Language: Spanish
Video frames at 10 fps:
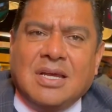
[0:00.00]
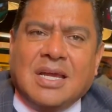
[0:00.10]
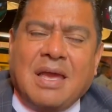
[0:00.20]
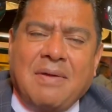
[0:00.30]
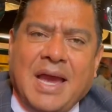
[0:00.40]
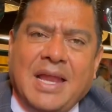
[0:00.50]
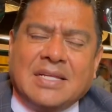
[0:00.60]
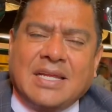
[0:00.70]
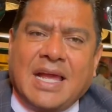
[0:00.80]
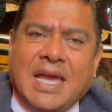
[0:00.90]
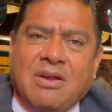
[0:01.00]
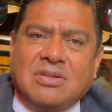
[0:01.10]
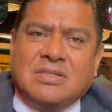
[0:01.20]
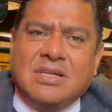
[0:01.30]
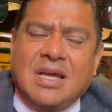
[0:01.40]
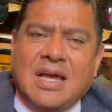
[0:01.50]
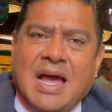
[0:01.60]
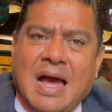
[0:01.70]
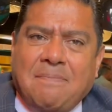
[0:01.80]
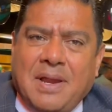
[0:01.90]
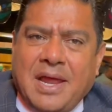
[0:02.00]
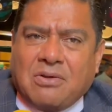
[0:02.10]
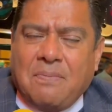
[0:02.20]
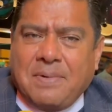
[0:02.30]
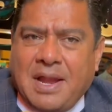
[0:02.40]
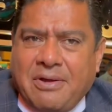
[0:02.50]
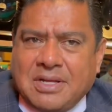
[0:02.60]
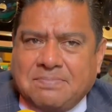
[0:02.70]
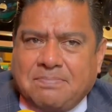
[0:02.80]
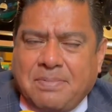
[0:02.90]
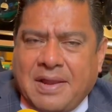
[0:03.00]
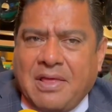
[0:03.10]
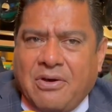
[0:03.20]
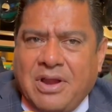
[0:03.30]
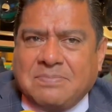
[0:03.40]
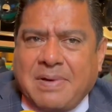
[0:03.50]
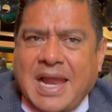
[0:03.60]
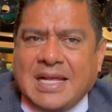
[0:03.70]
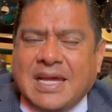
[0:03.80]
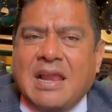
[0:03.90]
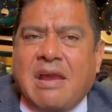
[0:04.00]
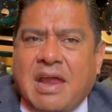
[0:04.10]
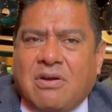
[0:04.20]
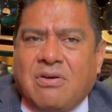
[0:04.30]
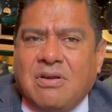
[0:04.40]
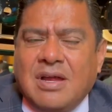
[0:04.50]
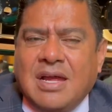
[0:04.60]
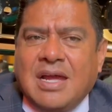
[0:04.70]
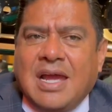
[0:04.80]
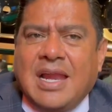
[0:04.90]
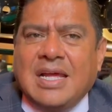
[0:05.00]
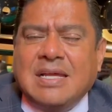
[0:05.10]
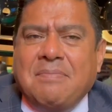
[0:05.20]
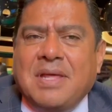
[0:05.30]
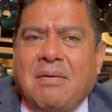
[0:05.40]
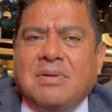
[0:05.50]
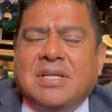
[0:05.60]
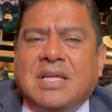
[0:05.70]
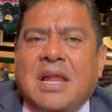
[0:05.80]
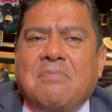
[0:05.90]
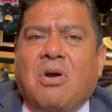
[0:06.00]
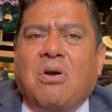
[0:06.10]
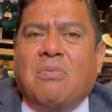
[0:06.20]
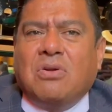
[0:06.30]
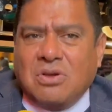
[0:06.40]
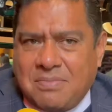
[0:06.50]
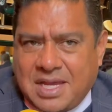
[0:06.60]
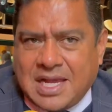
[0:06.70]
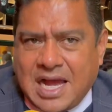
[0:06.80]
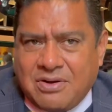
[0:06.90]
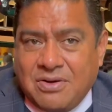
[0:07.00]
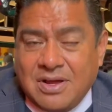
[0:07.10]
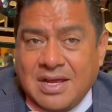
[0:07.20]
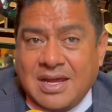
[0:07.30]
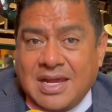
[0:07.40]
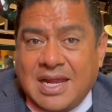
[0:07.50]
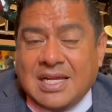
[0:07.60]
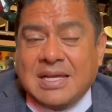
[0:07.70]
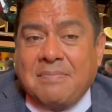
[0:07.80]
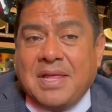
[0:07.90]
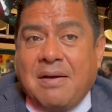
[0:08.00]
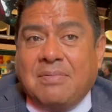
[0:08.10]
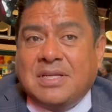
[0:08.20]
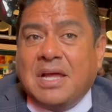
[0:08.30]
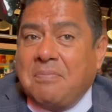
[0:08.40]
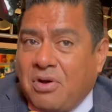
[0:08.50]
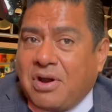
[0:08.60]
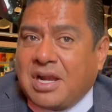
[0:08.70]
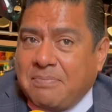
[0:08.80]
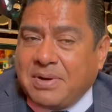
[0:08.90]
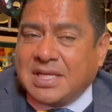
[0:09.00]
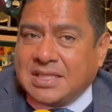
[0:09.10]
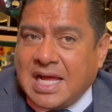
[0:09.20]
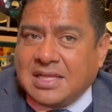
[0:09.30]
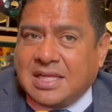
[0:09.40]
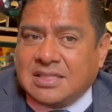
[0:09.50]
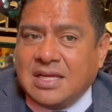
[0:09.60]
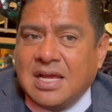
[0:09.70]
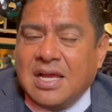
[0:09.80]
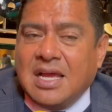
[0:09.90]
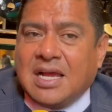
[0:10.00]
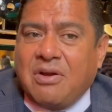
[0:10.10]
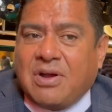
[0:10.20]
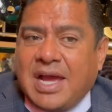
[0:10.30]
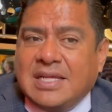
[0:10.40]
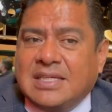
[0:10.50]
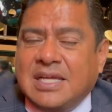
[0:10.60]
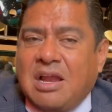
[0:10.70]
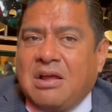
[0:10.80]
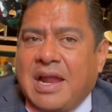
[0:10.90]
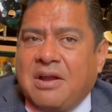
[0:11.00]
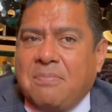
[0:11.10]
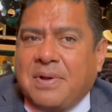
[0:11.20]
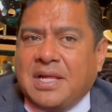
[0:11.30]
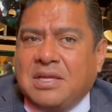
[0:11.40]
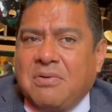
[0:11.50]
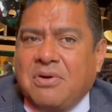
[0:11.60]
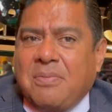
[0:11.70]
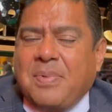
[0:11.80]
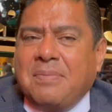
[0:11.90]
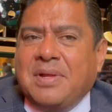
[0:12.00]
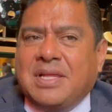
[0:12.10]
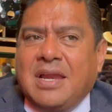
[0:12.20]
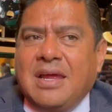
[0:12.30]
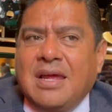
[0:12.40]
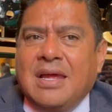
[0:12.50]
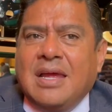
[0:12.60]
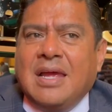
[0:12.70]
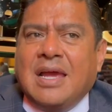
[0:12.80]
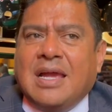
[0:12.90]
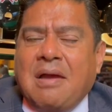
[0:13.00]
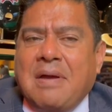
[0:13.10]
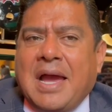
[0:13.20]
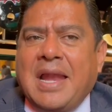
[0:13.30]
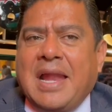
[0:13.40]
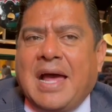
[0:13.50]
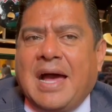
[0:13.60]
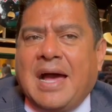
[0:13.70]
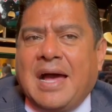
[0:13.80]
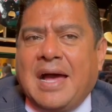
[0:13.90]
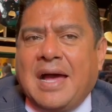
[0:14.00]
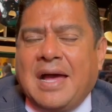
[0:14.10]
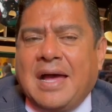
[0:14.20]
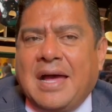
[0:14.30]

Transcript: que vengan extranjeros a pelear con peleadores perdedores para hacerle récord, en esa medida vamos a tener mejor boxeo mexicano y en esa medida vamos a tener mejores representantes. Creo que ese es el gran objetivo, no permitir que vengan a,